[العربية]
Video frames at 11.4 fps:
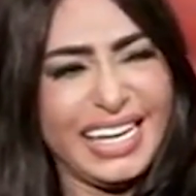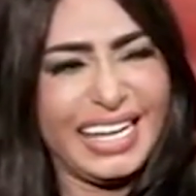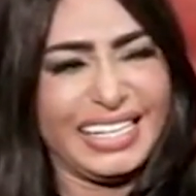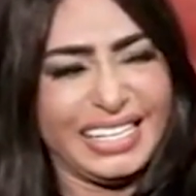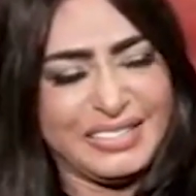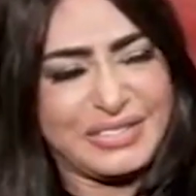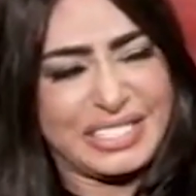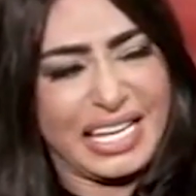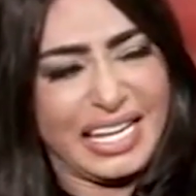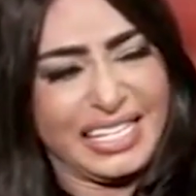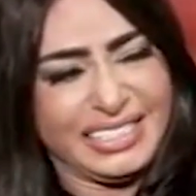انا نفسي
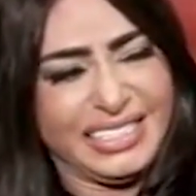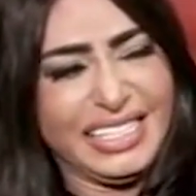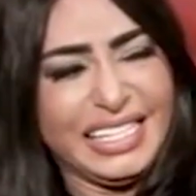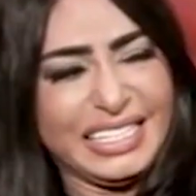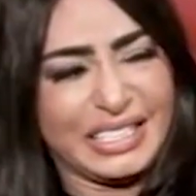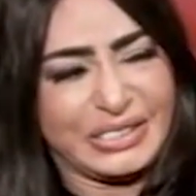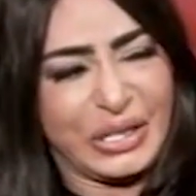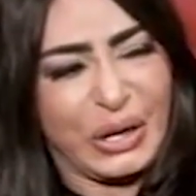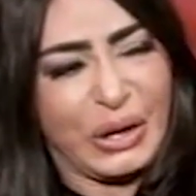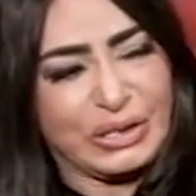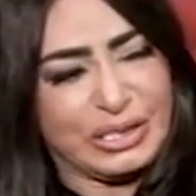حد
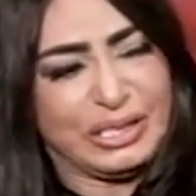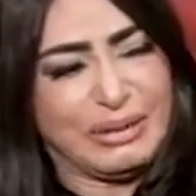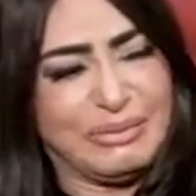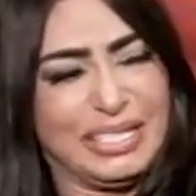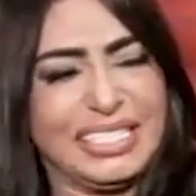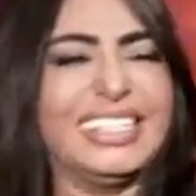يتقدم